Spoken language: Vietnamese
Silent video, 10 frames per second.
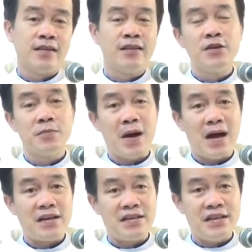Thưa ông bà
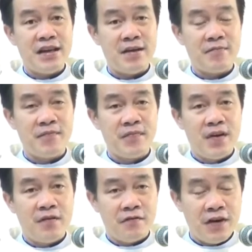anh chị em,
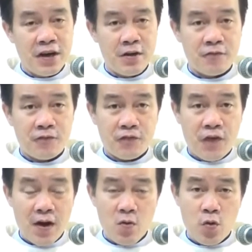với
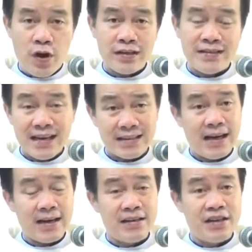phán quyết chắc
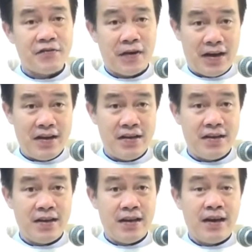chắn như
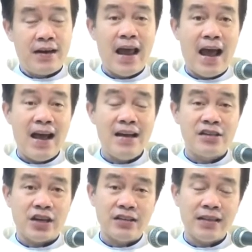vậy đã
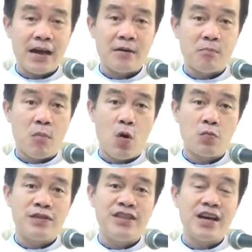trở thành
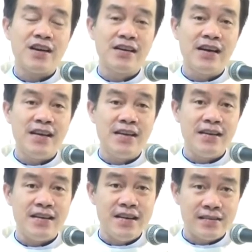một chân
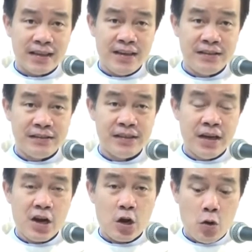lý đức tin
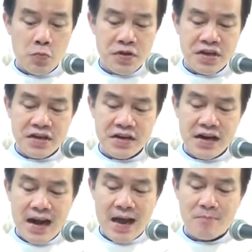cũng như
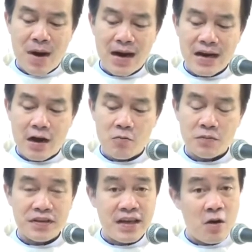là bài
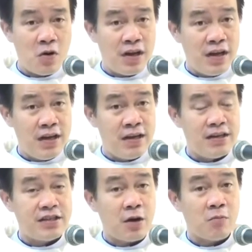học giáo
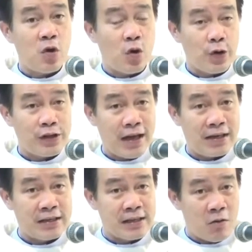lý trong hội
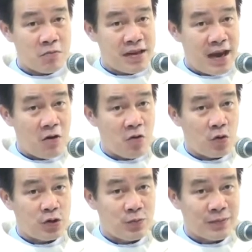thánh công giáo
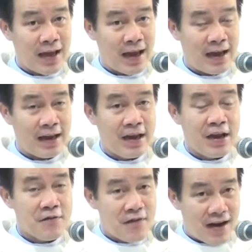của chúng ta.
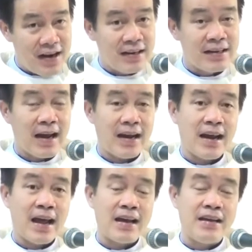Và đến ngày
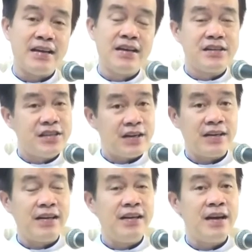nay, chân
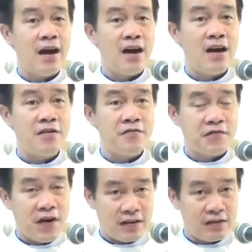lý đó
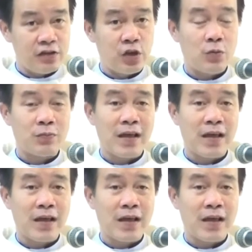vẫn tồn